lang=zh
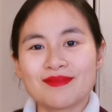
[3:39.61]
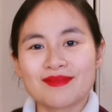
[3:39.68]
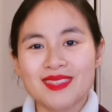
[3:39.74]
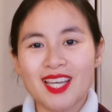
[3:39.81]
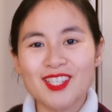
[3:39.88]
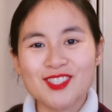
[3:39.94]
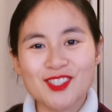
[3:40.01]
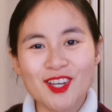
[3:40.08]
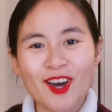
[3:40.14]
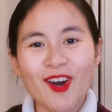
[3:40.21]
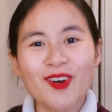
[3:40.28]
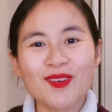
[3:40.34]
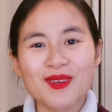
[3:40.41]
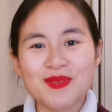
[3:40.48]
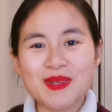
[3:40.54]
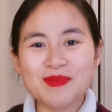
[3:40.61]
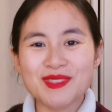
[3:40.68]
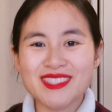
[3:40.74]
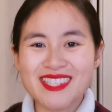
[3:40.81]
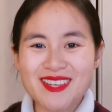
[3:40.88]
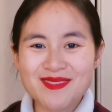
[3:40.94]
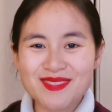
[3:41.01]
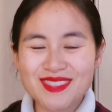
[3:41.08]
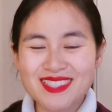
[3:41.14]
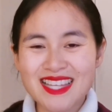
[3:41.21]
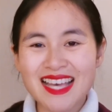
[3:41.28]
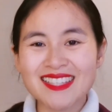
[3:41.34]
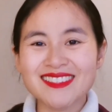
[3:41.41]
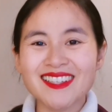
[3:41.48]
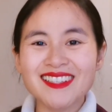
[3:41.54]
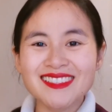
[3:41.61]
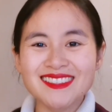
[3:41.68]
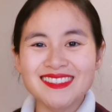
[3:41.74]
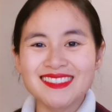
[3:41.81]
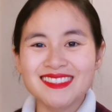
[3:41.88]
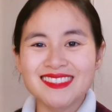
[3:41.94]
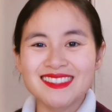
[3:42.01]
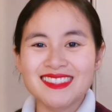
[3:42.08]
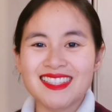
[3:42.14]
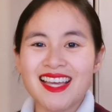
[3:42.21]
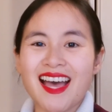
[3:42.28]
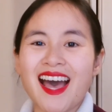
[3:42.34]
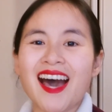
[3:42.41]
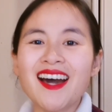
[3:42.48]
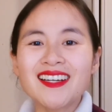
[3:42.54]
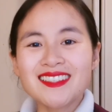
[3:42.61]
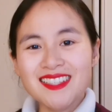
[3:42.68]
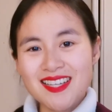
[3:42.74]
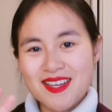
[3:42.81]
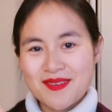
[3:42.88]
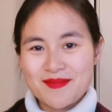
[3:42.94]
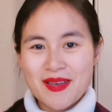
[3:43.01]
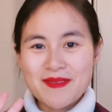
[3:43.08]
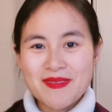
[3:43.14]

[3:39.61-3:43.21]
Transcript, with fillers: 到时候我们不见不散哦。拜